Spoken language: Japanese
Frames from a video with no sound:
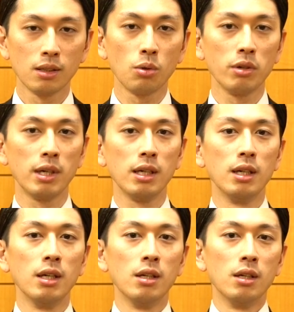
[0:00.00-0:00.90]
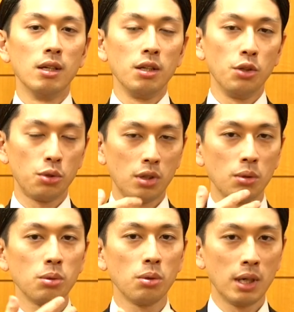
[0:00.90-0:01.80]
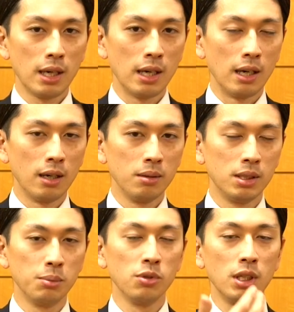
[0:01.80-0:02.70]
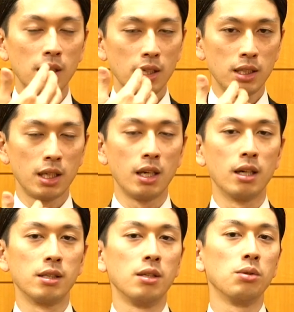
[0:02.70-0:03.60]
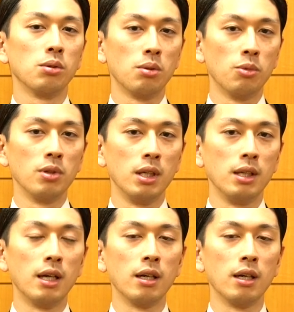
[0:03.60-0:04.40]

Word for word: これは言ったことが自分に対して聞かせるとともに